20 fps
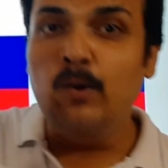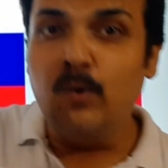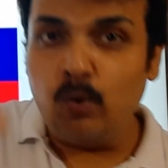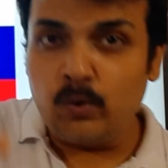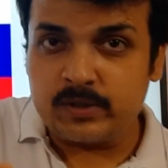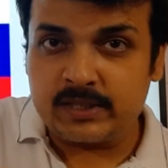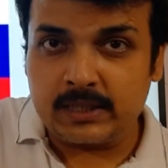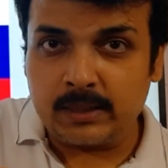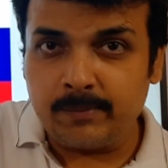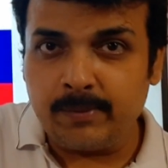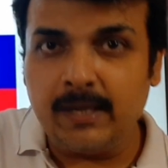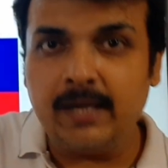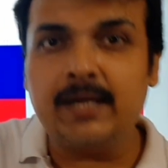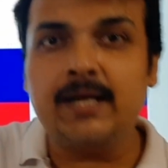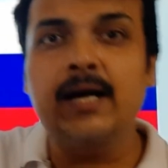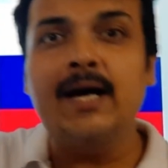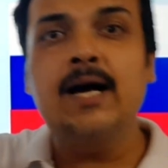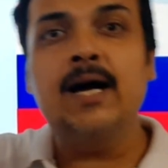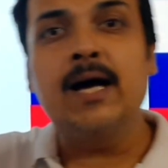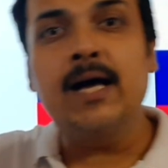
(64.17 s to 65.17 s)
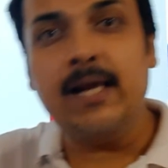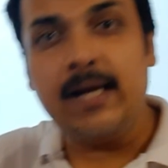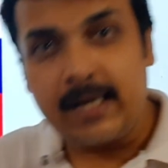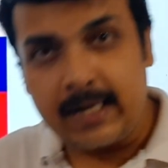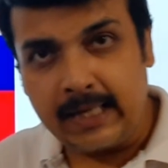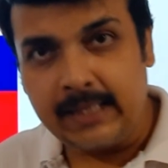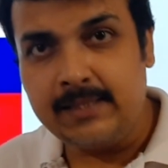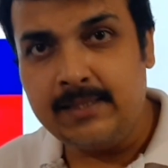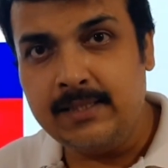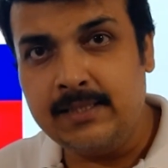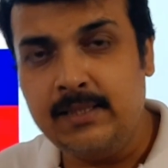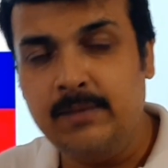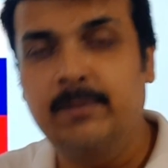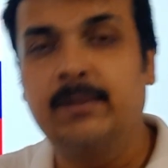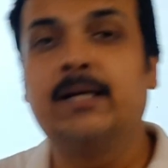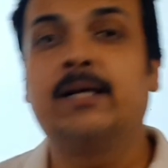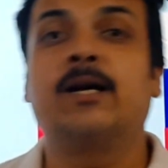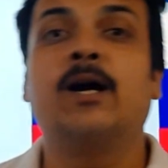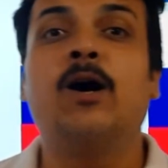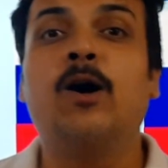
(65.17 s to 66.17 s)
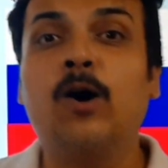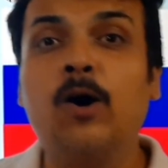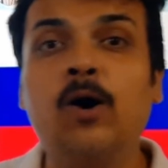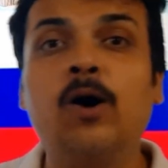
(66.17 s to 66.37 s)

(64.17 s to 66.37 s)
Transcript: लोकसभा का राज्यसभा का